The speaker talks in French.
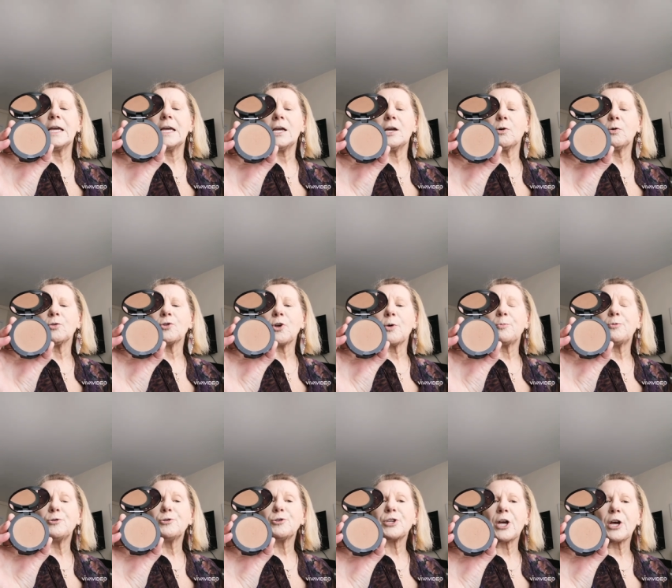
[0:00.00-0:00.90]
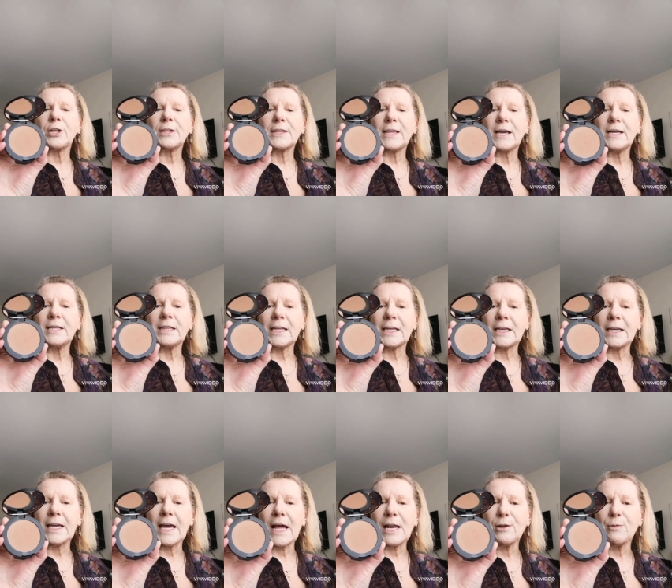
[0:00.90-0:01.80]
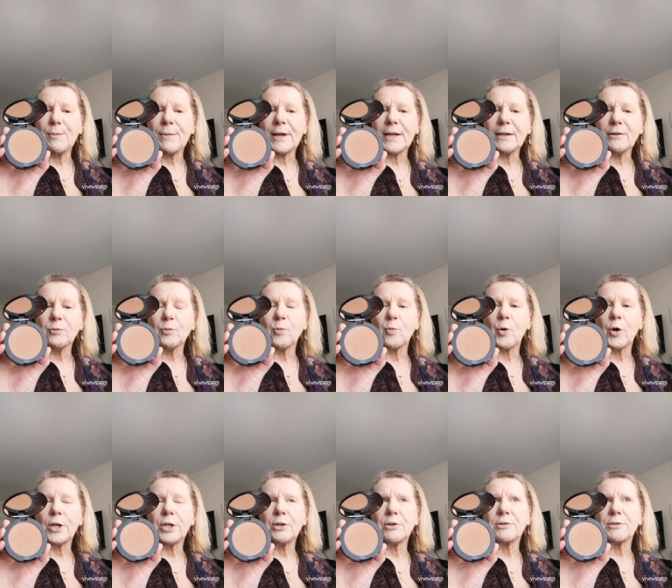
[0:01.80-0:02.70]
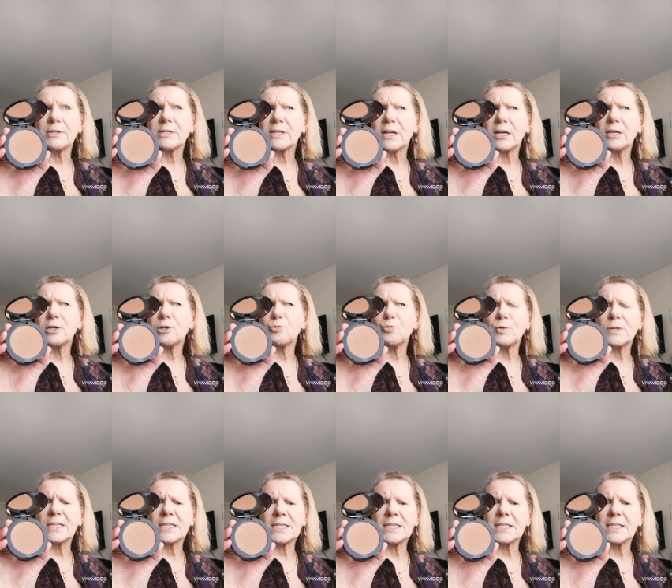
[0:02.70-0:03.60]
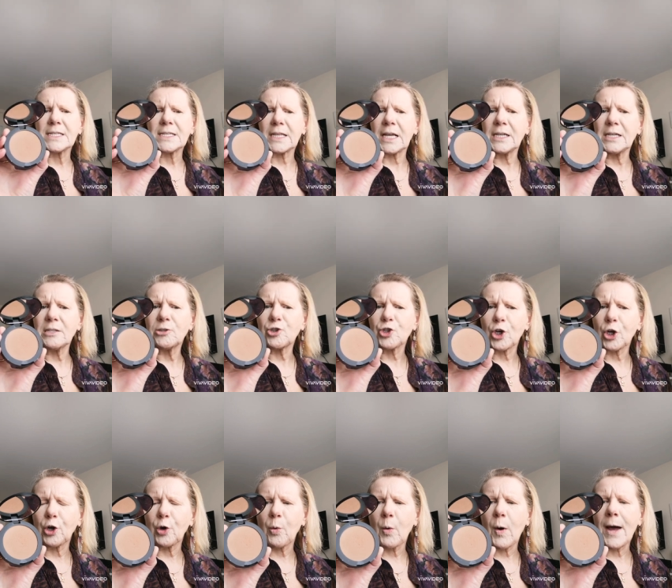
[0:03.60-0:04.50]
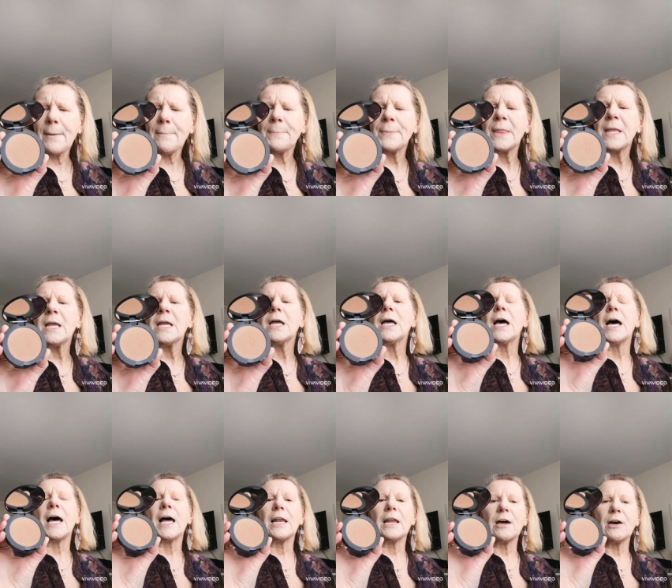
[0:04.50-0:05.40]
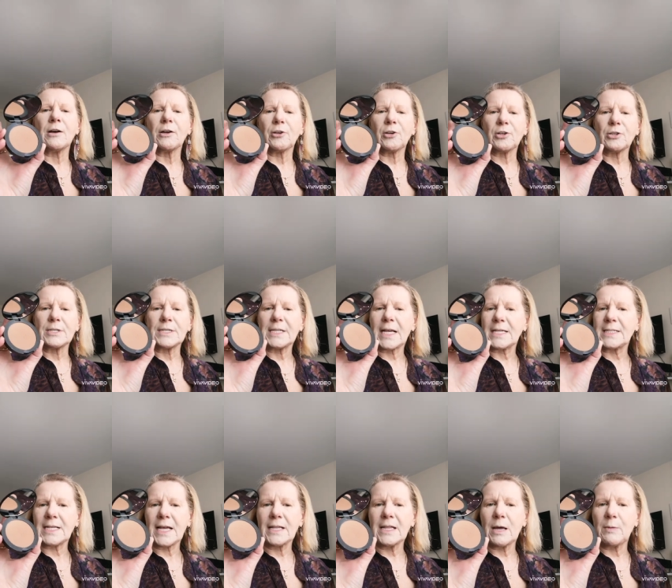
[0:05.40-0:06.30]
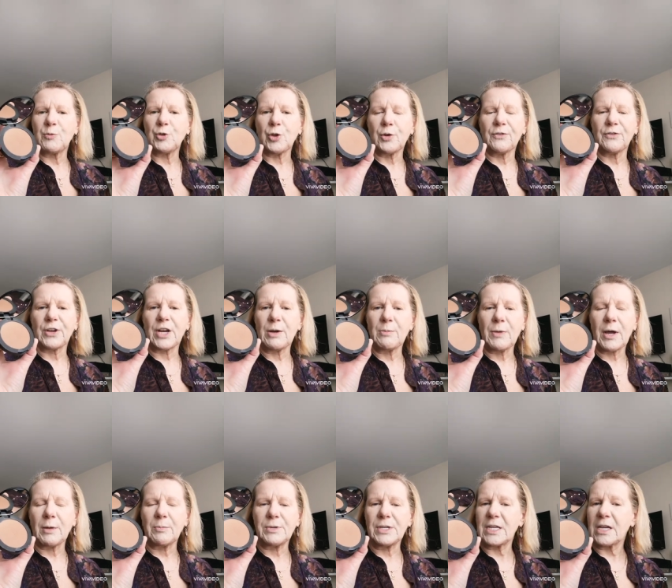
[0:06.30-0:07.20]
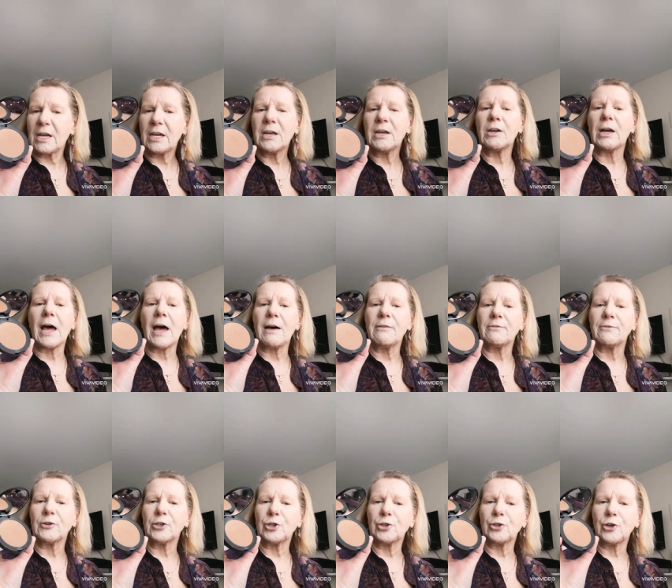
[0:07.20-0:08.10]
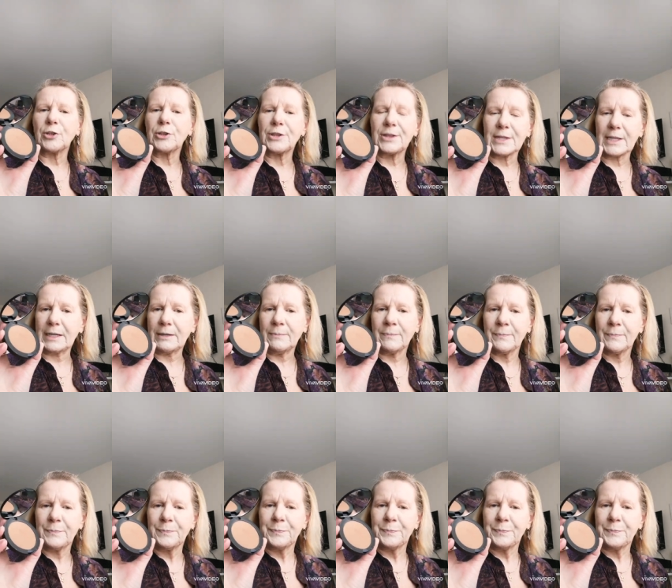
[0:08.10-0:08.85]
Et on a plusieurs teintes également, au moins euh, cinq ou six teintes, je crois. Alors, ça s'adapte vraiment bien à votre teint.